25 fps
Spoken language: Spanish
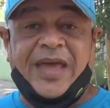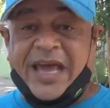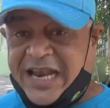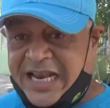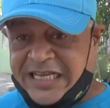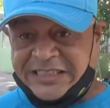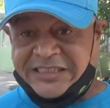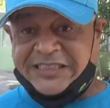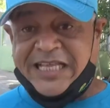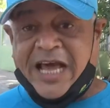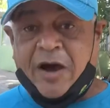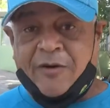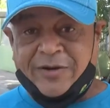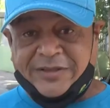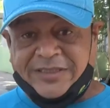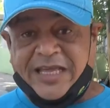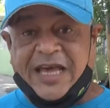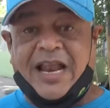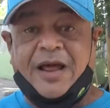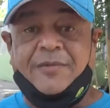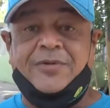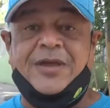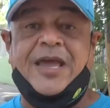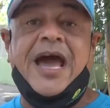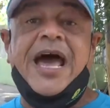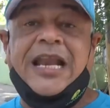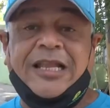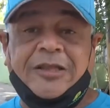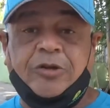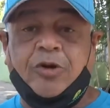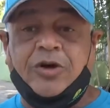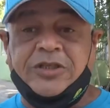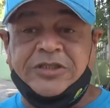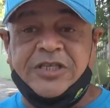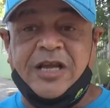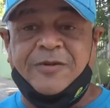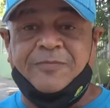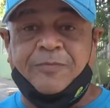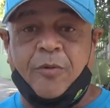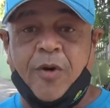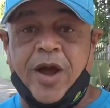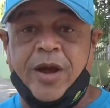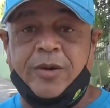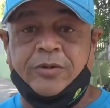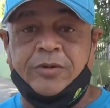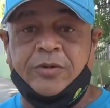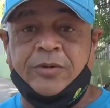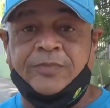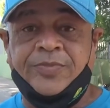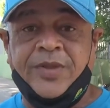El Estado estar abierto hacia el
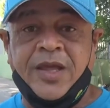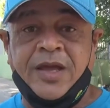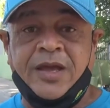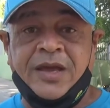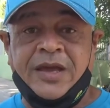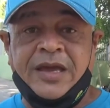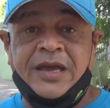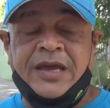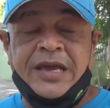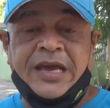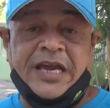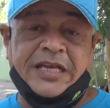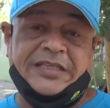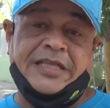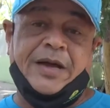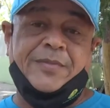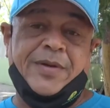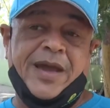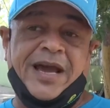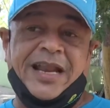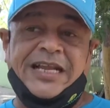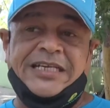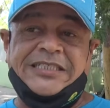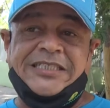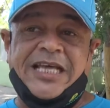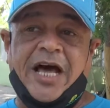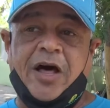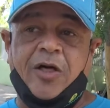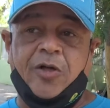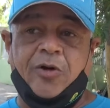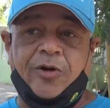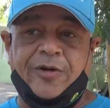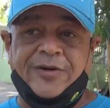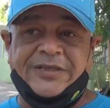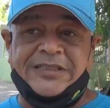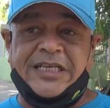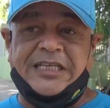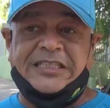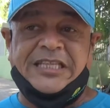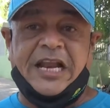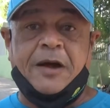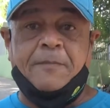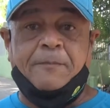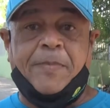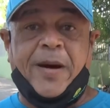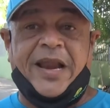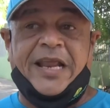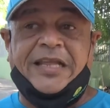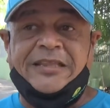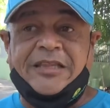pueblo. Y también el Estado debe ser
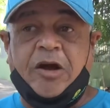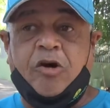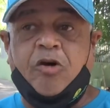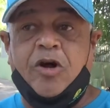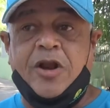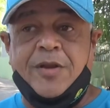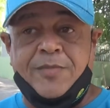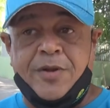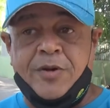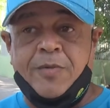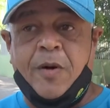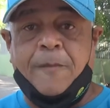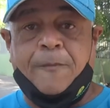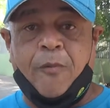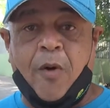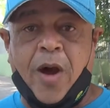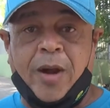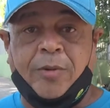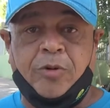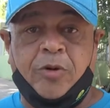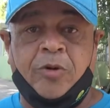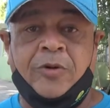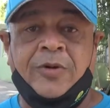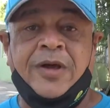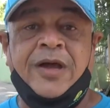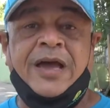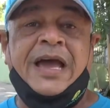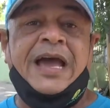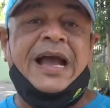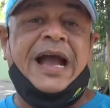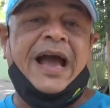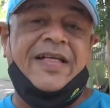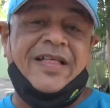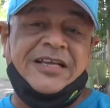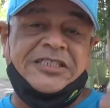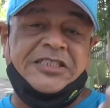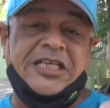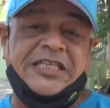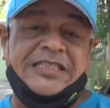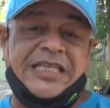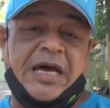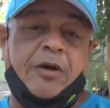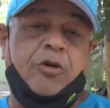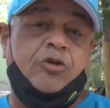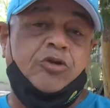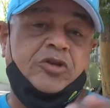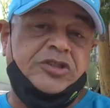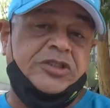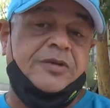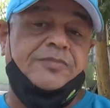transparente con el mismo pueblo. Cada
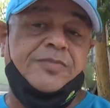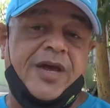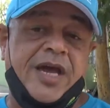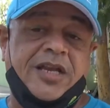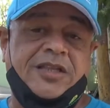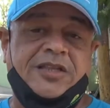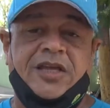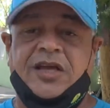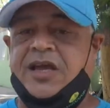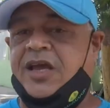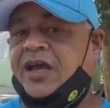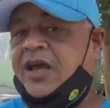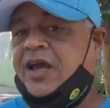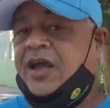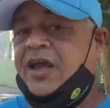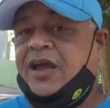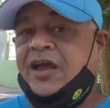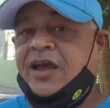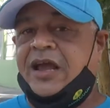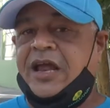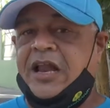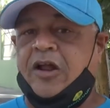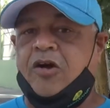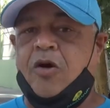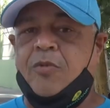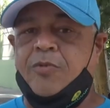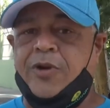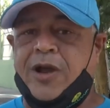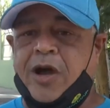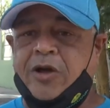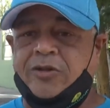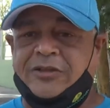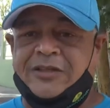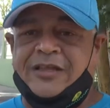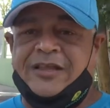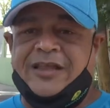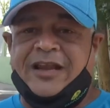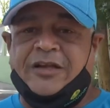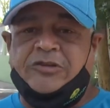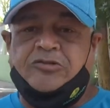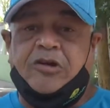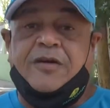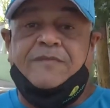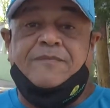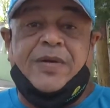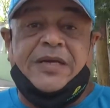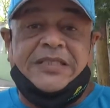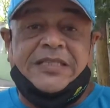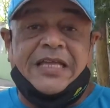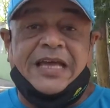centavo se invierte. El comunicado tiene derecho a
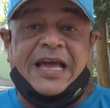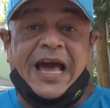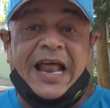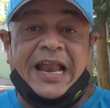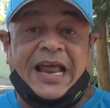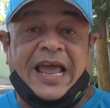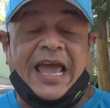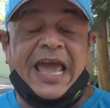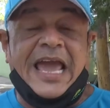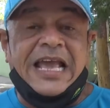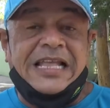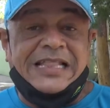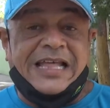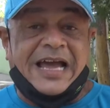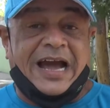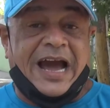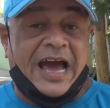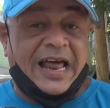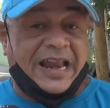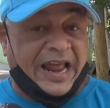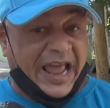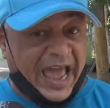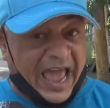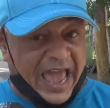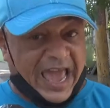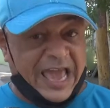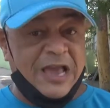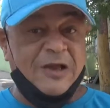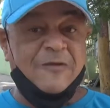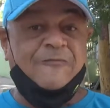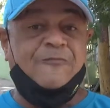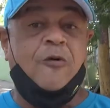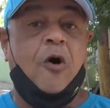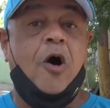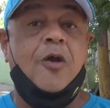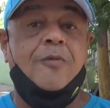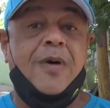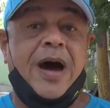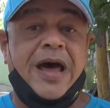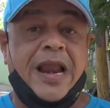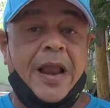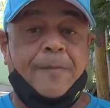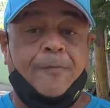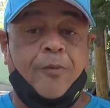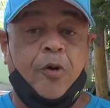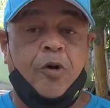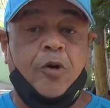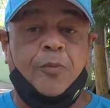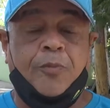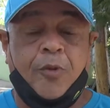investigar, indagar e informar
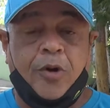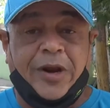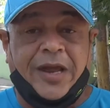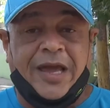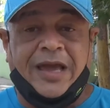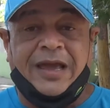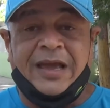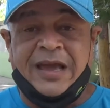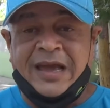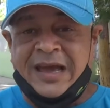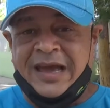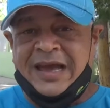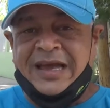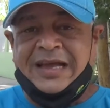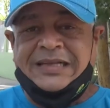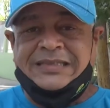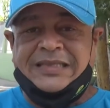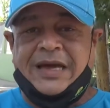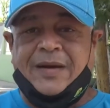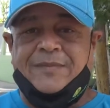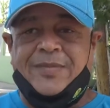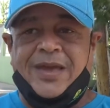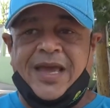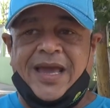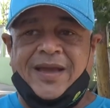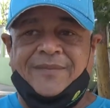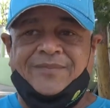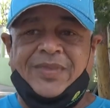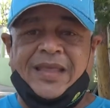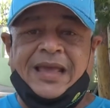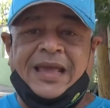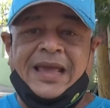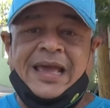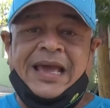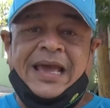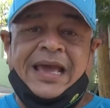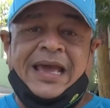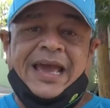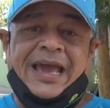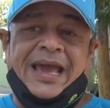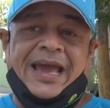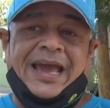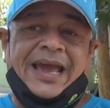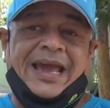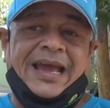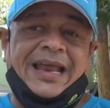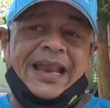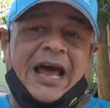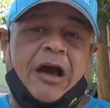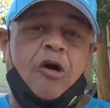al pueblo, porque también
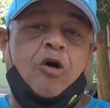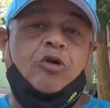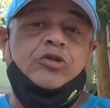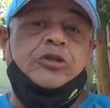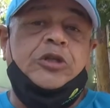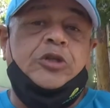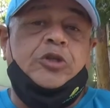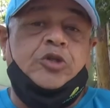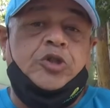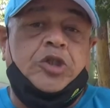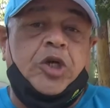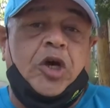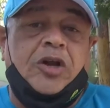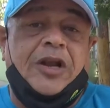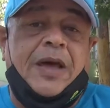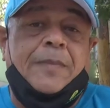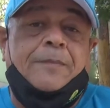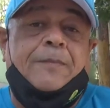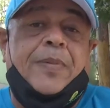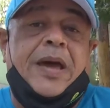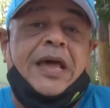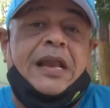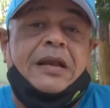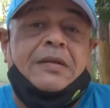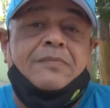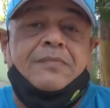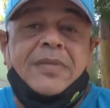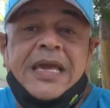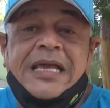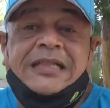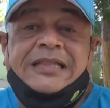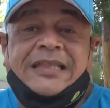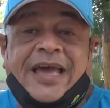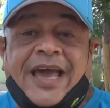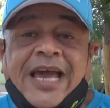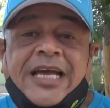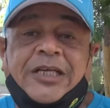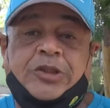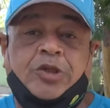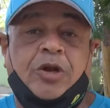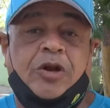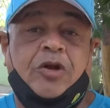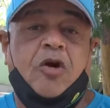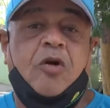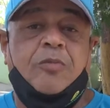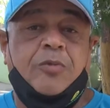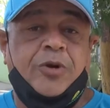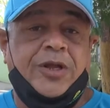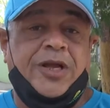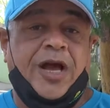eh, la Constitución le permite eso al
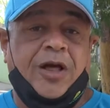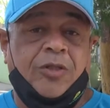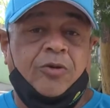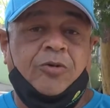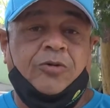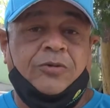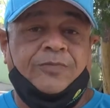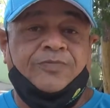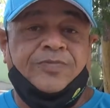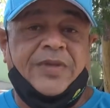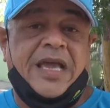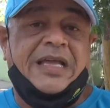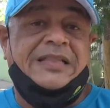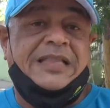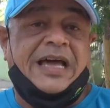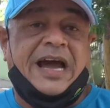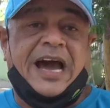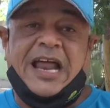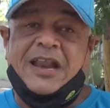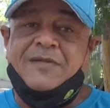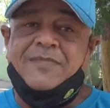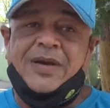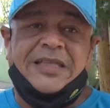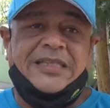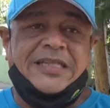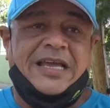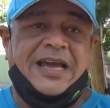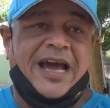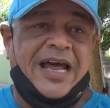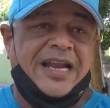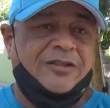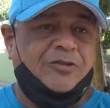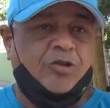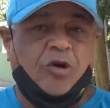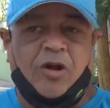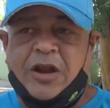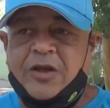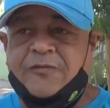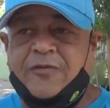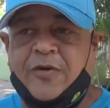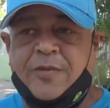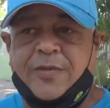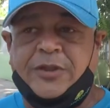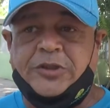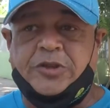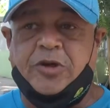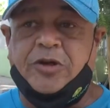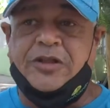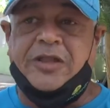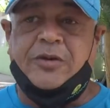comunicador, de indagar, investigar toda la
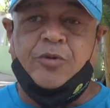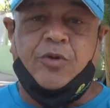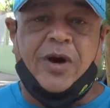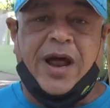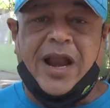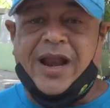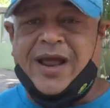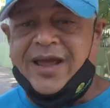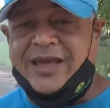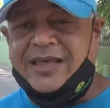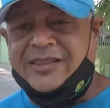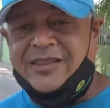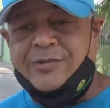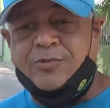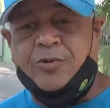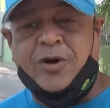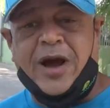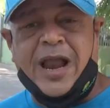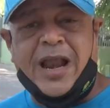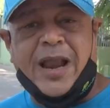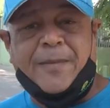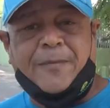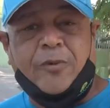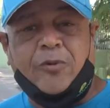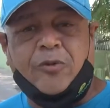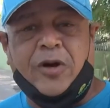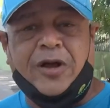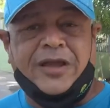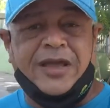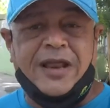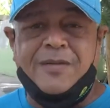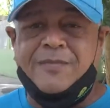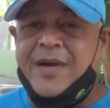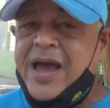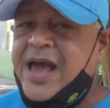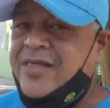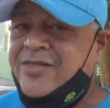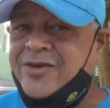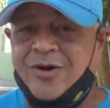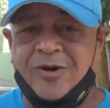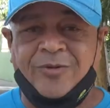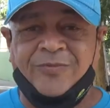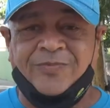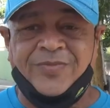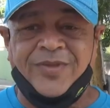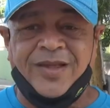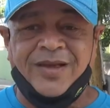información divulgarla, y divulgarla por cualquier medio.